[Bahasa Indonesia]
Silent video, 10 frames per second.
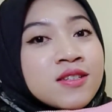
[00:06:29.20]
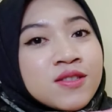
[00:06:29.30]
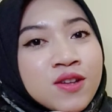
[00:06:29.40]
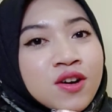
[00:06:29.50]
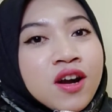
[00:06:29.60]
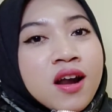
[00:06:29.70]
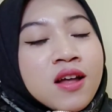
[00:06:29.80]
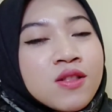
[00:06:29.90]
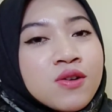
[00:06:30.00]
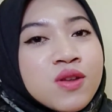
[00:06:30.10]
store
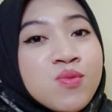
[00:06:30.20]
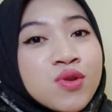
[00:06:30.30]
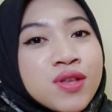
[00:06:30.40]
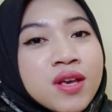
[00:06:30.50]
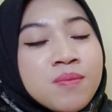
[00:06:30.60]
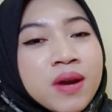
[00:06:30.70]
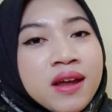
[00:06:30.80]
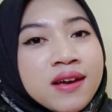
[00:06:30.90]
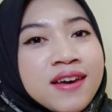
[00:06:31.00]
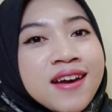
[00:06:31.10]
atau di butik
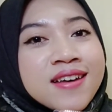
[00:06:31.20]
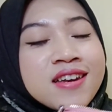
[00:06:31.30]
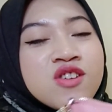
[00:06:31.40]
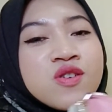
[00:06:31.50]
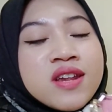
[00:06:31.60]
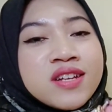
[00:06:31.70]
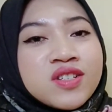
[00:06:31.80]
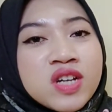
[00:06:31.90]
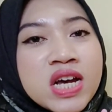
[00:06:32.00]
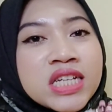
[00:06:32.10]
mereka yang ada di
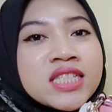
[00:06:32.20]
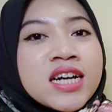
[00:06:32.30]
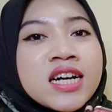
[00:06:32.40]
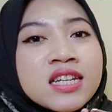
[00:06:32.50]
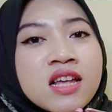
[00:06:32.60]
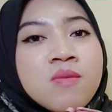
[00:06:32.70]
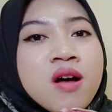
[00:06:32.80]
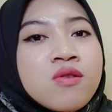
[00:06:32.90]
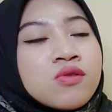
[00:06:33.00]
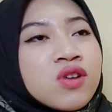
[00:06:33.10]
Indonesia, Jakarta,
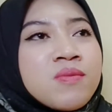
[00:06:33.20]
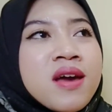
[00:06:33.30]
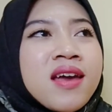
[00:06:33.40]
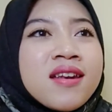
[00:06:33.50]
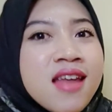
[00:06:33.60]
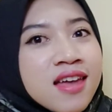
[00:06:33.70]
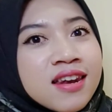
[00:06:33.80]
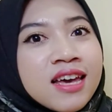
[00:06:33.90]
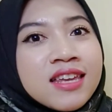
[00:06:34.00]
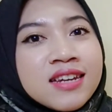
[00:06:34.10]
Bandung, Surabaya
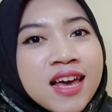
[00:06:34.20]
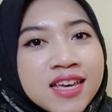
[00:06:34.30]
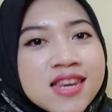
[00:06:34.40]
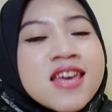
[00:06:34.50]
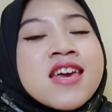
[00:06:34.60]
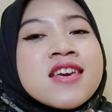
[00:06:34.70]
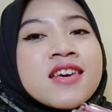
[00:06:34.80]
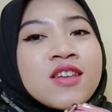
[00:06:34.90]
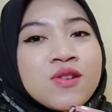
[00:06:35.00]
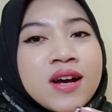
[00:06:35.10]
dan lain-lain
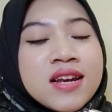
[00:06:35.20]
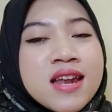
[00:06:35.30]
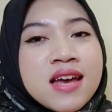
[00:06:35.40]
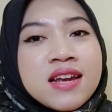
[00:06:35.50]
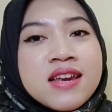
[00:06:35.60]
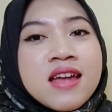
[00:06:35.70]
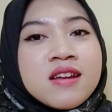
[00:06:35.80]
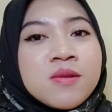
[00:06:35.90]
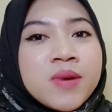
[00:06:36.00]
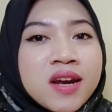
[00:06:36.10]
itu ada
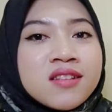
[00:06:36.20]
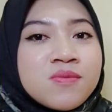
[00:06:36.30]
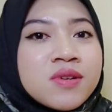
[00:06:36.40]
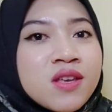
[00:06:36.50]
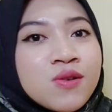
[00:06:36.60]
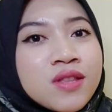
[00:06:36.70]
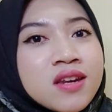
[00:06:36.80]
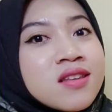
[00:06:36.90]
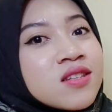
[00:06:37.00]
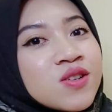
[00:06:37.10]
dan kemarin sempat
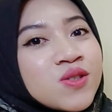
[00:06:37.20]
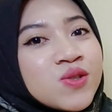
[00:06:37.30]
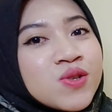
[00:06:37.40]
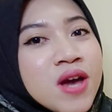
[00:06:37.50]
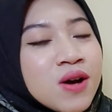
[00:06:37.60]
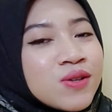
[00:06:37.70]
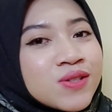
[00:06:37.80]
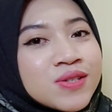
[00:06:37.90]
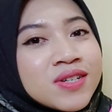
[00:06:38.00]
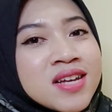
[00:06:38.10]
ikutan diskon juga
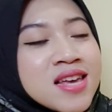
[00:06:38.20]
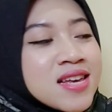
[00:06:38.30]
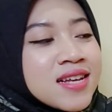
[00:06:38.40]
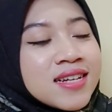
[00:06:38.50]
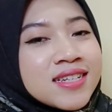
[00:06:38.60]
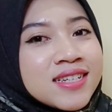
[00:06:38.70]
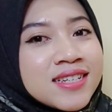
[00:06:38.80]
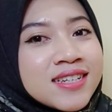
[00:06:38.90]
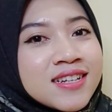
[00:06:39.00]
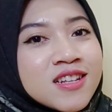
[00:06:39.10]
untuk
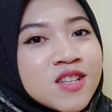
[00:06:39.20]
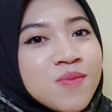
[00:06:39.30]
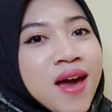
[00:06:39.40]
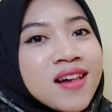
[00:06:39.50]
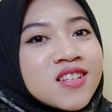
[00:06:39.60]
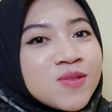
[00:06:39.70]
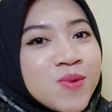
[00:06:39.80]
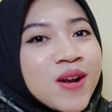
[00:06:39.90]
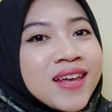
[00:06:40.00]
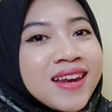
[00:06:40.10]
uh, Smile
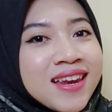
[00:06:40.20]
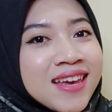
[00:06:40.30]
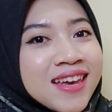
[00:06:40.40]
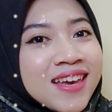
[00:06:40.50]
Small ini.